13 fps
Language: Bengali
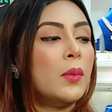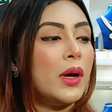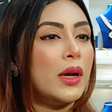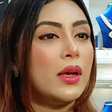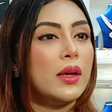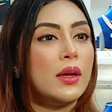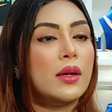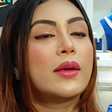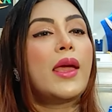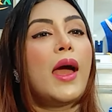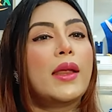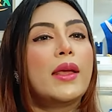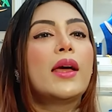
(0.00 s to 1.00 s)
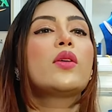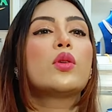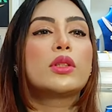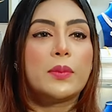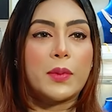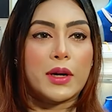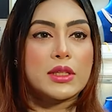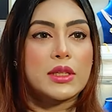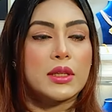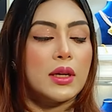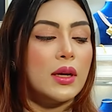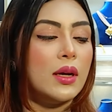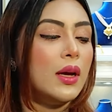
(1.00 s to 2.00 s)
মানে ক্যারিয়ার করতে পারছে
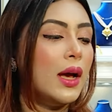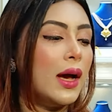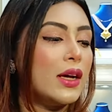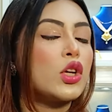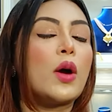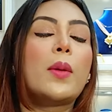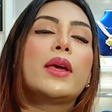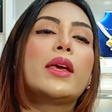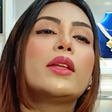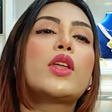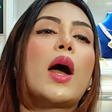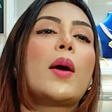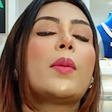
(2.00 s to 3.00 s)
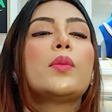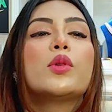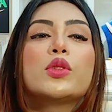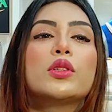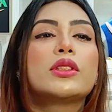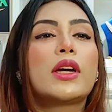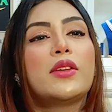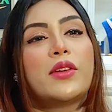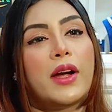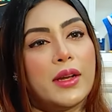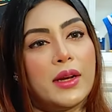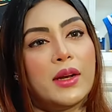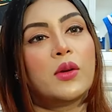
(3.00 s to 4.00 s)
না আর সবাই কিন্তু আমার মতোও চাইলে
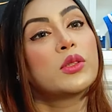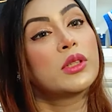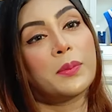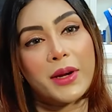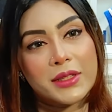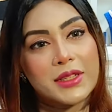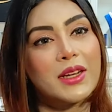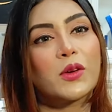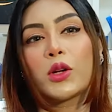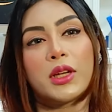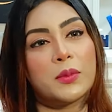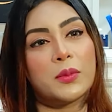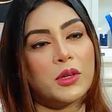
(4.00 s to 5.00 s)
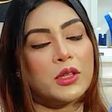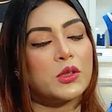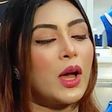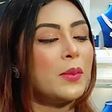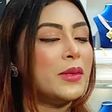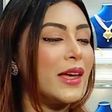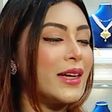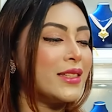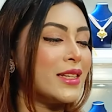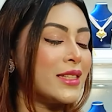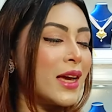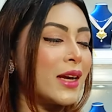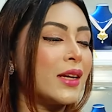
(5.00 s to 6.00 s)
ভাইরাল হতে পারছে না কথা বলে তো আমি দেখা
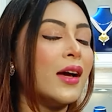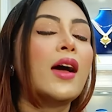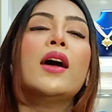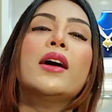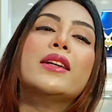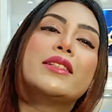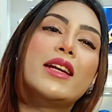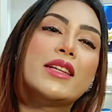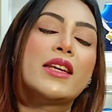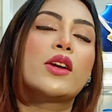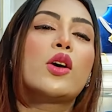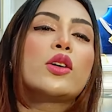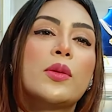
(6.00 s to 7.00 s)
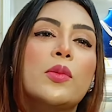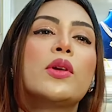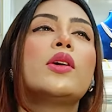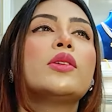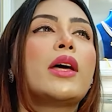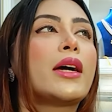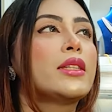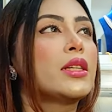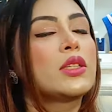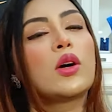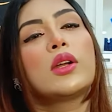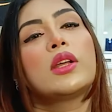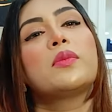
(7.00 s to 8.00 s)
যাচ্ছে একটা ড্রেসের কথা বললেও দেখা
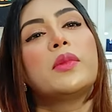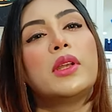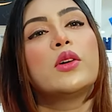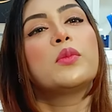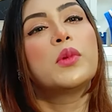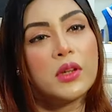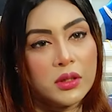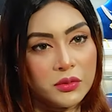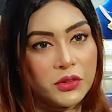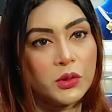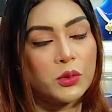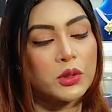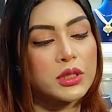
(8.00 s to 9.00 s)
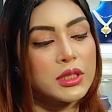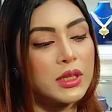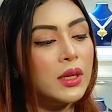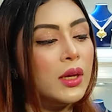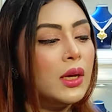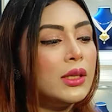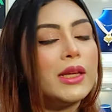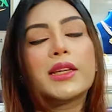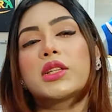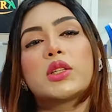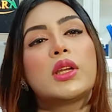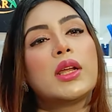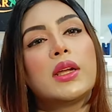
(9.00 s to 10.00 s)
যাচ্ছে অনেক মিলিয়ন মিলিয়ন ভিউ হচ্ছে এটা
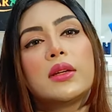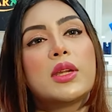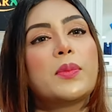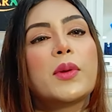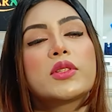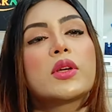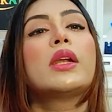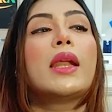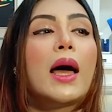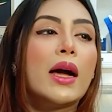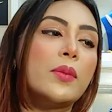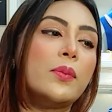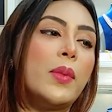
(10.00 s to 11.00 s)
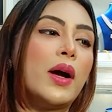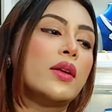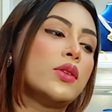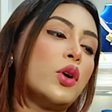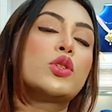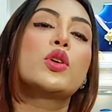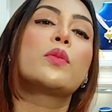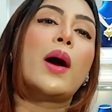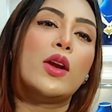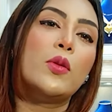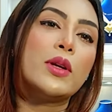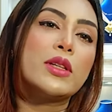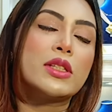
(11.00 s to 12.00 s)
আসলে ডিপেন্ডস অন লাগ বা দর্শক
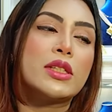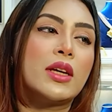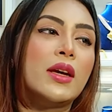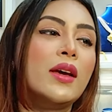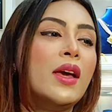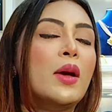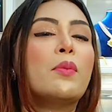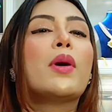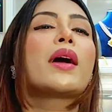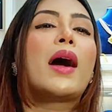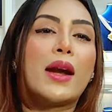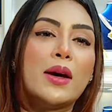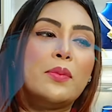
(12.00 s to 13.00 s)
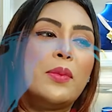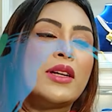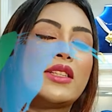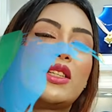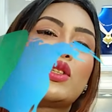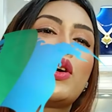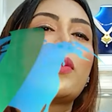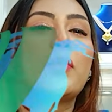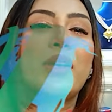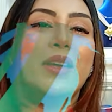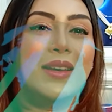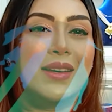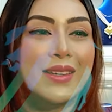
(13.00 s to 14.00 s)
ভালোবাসছে বা খারাপ বাসছে সব
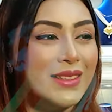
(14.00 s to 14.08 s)
মিলিয়ে